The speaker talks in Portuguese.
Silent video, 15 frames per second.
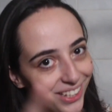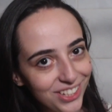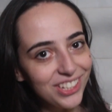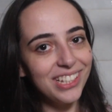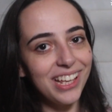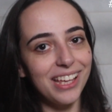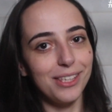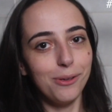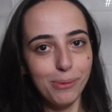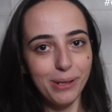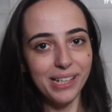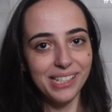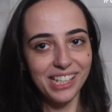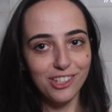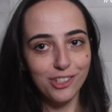e te dá seu
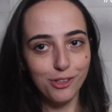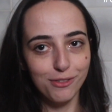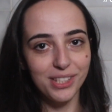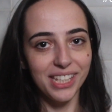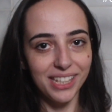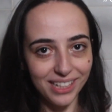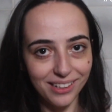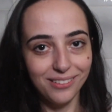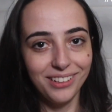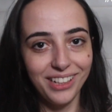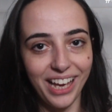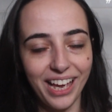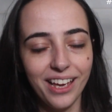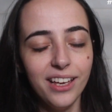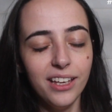presente que você tanto
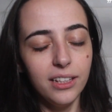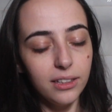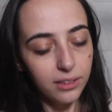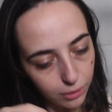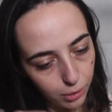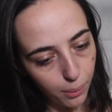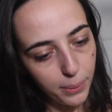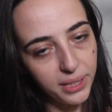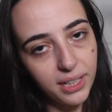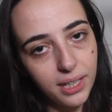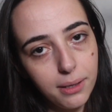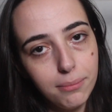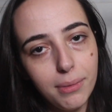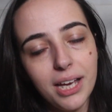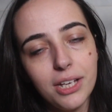quer. Comenta
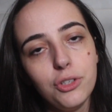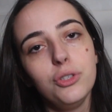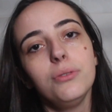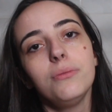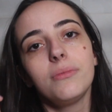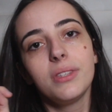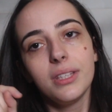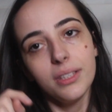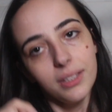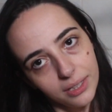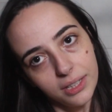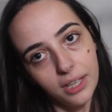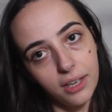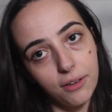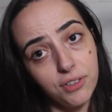aqui embaixo
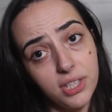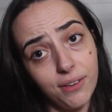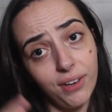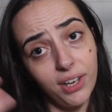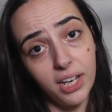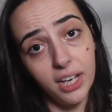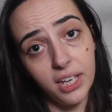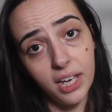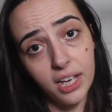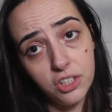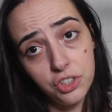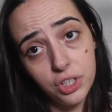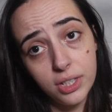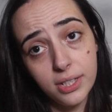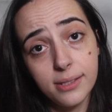o que, que você vai
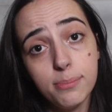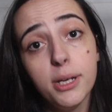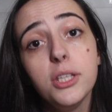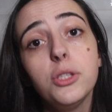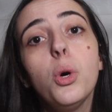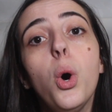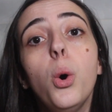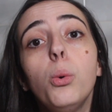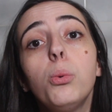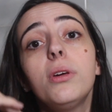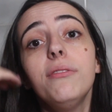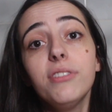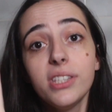ganhar Dia das Mães ou o que